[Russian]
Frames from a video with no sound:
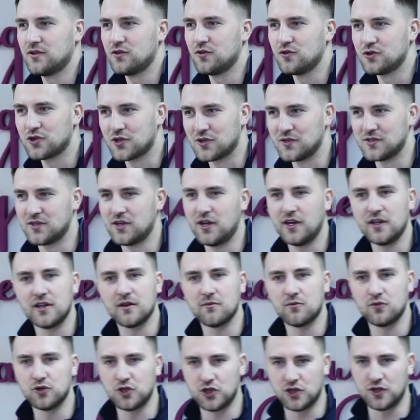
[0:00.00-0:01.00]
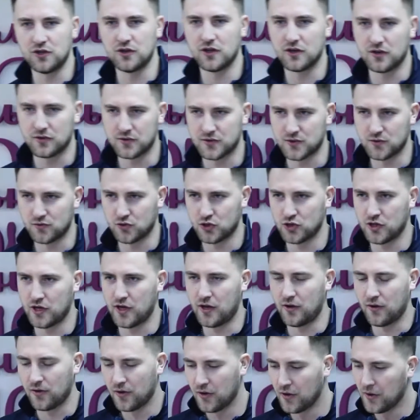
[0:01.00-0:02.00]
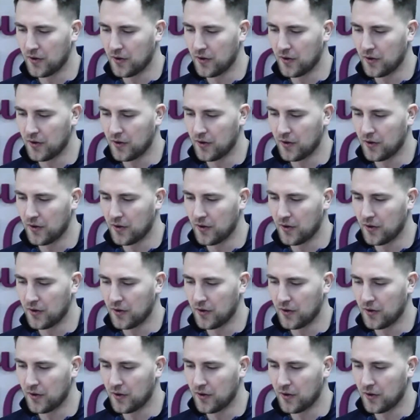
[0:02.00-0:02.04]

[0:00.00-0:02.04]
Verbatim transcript: точки зрения мужчины я рассуждаю.